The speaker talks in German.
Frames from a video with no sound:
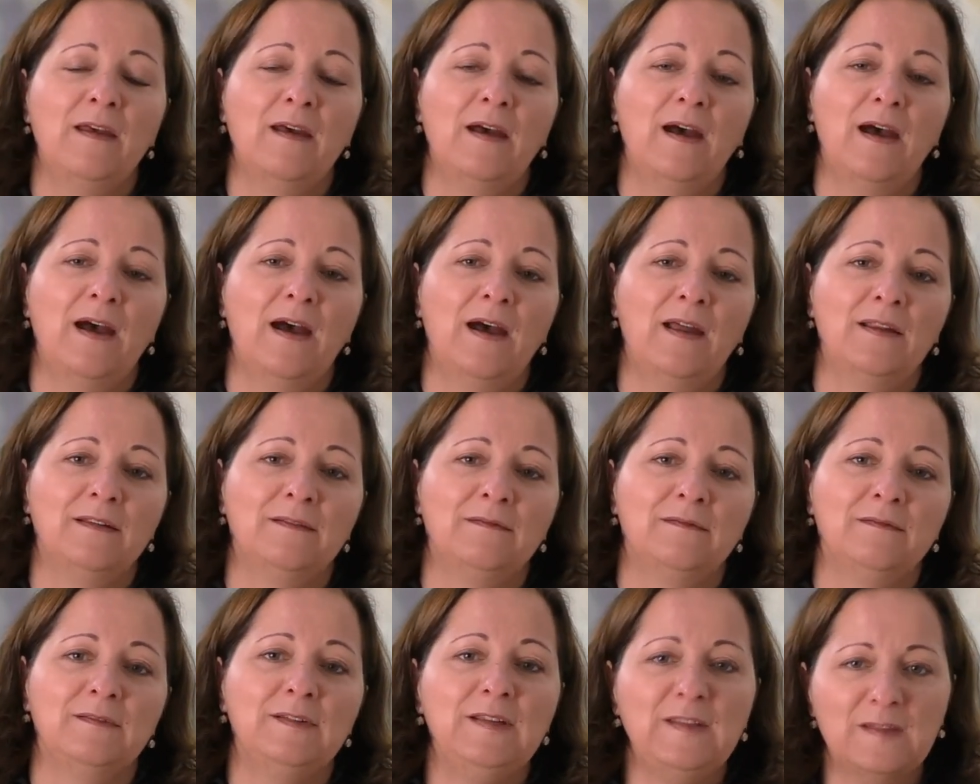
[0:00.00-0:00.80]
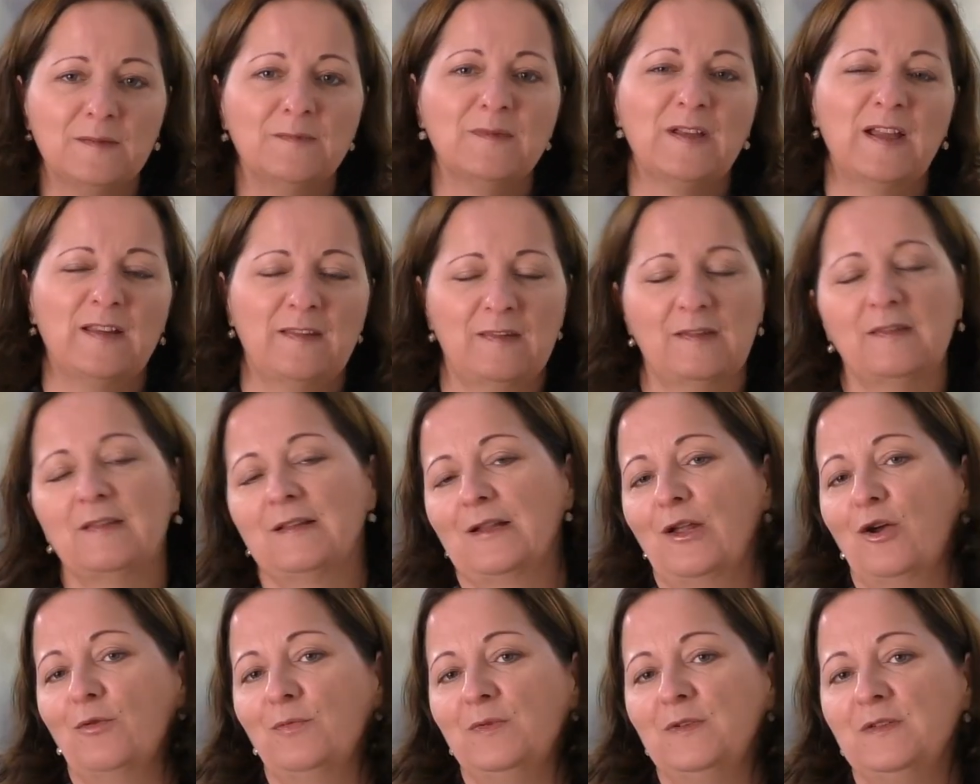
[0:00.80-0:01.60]
An diesem Satz ist,
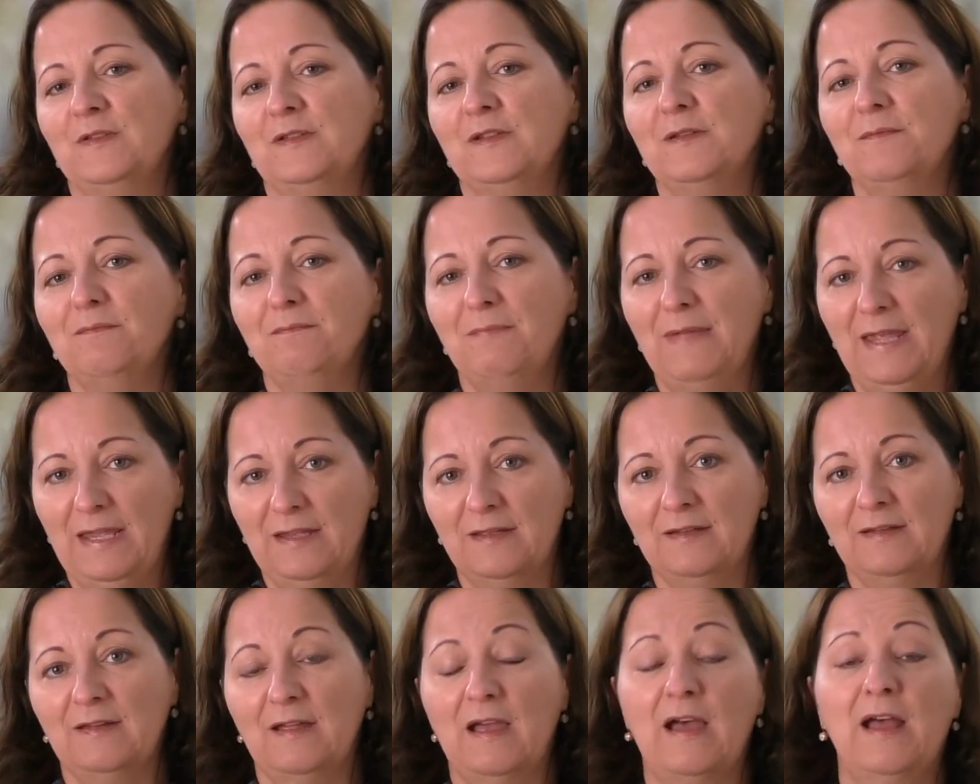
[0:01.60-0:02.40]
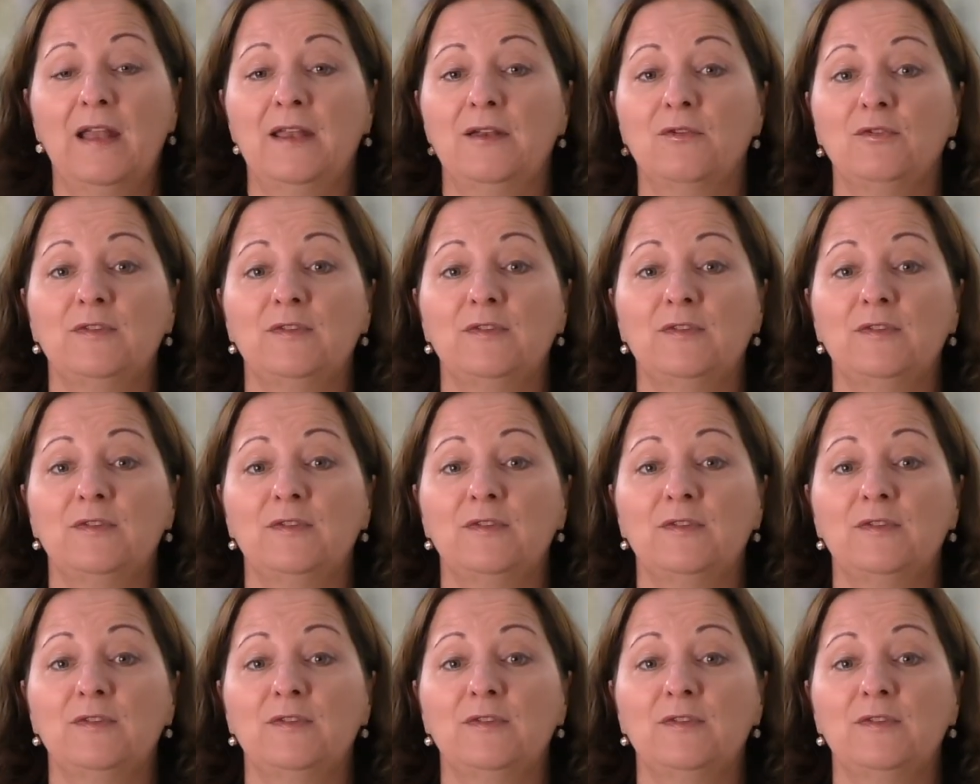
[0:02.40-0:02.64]
glaube ich, eine Menge dran.